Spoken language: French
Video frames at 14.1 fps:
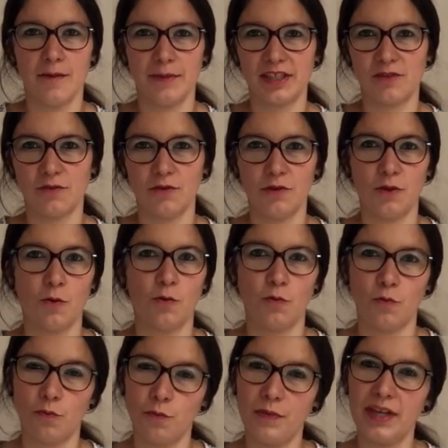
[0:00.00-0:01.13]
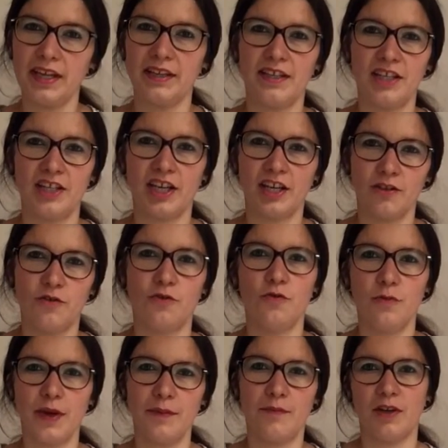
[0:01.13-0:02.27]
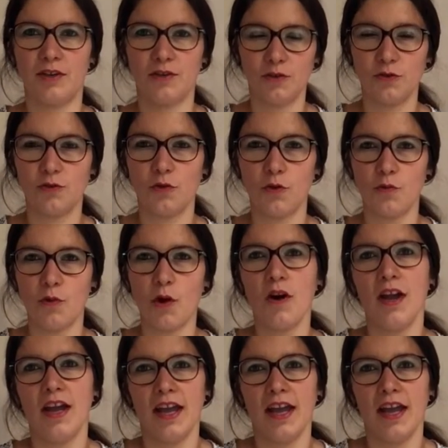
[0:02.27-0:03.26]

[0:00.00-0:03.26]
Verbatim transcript: parce qu'on met déjà de nous-mêmes dans nos romans.